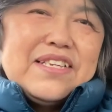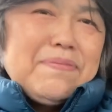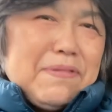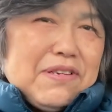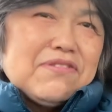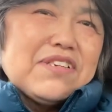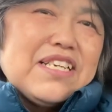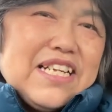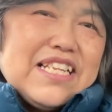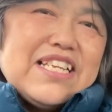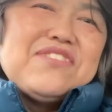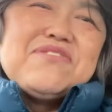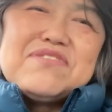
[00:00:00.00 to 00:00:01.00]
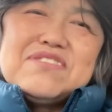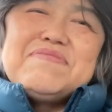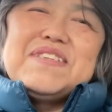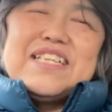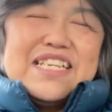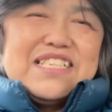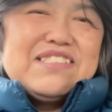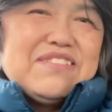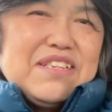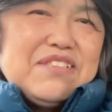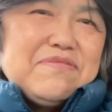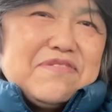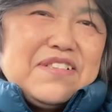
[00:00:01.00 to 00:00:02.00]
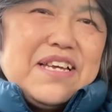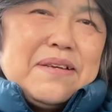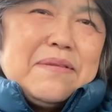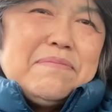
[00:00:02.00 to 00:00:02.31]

やっぱり大きなね、欲みたいな、そんなのをね、